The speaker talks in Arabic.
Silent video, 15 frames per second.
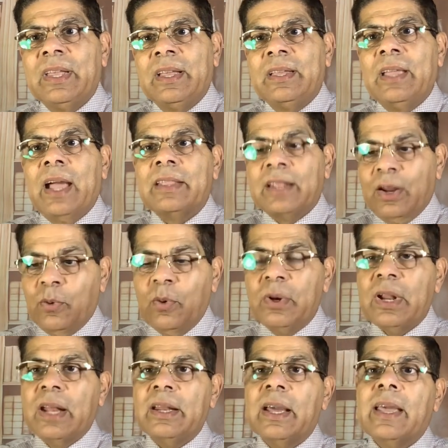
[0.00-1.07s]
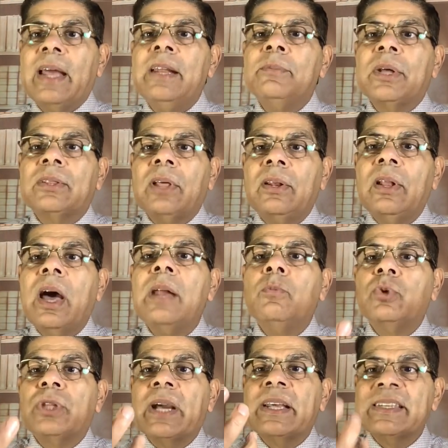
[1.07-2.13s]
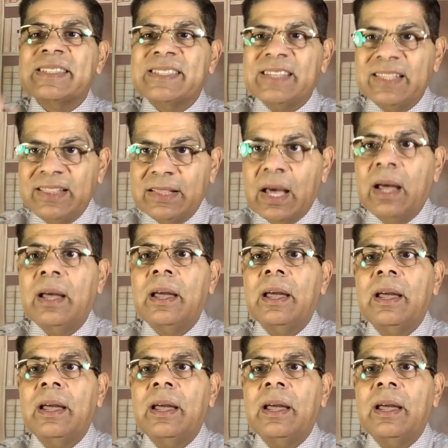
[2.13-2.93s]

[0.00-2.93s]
يعني لو قلنا ان كلمة الله المتجسد ده